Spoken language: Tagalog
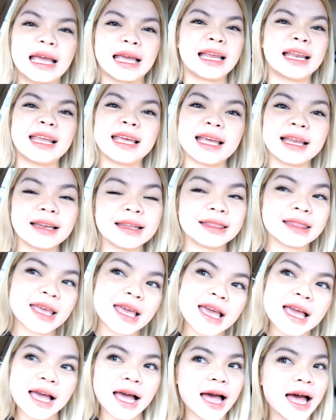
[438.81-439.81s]

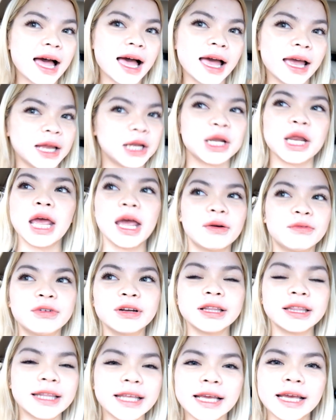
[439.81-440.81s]
kinikiliti ka and
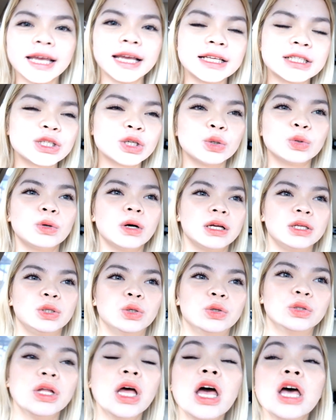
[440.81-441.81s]
everything. So
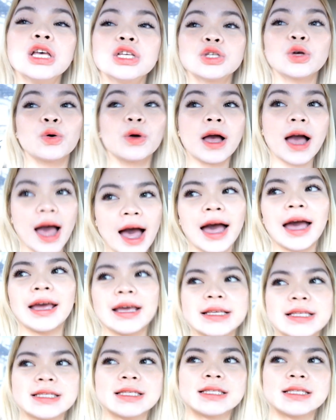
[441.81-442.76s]
ayun. So guys,